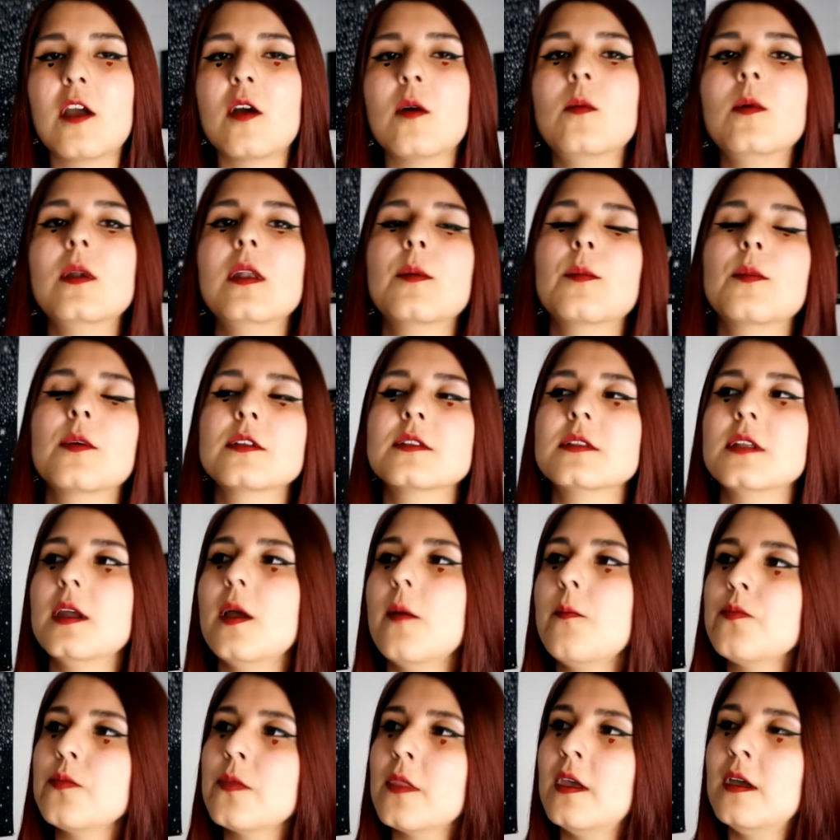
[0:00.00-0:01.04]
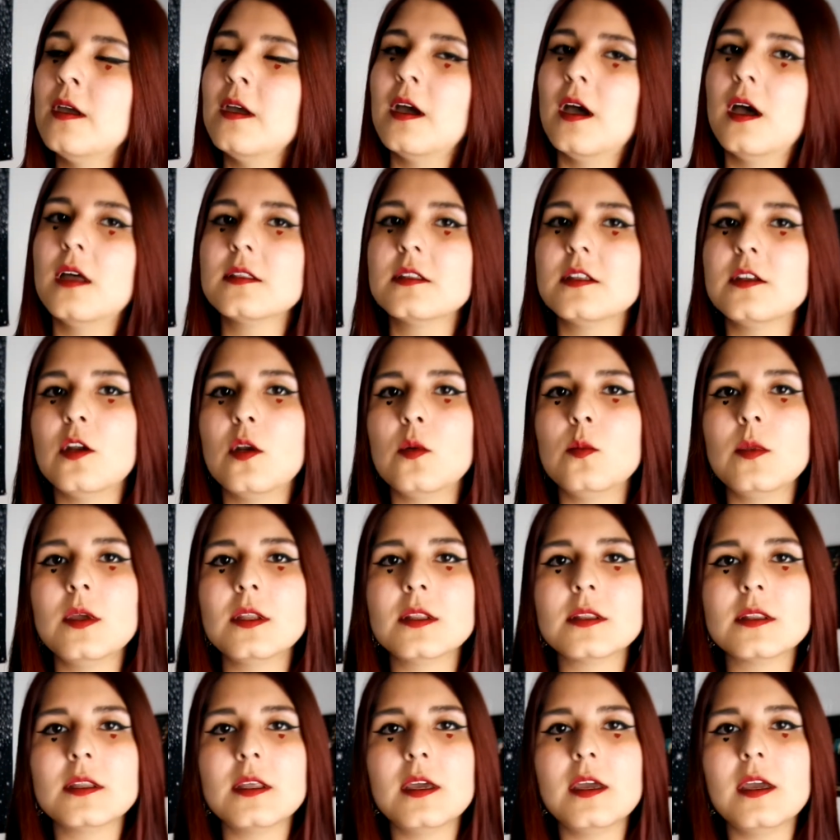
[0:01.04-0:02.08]
Como les mostré
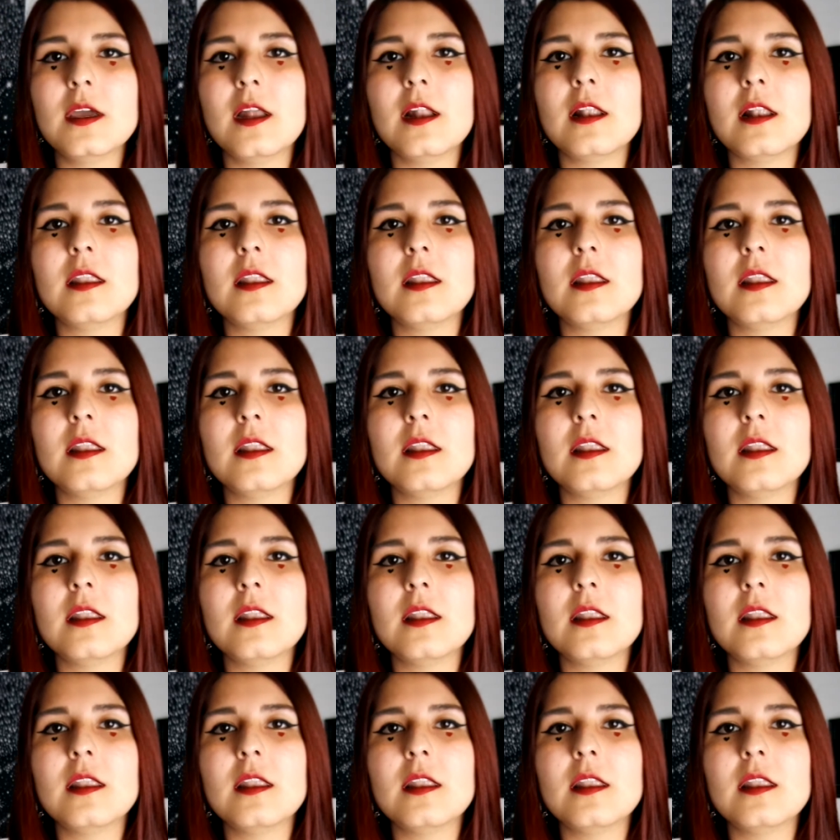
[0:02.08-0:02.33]
anteriormente,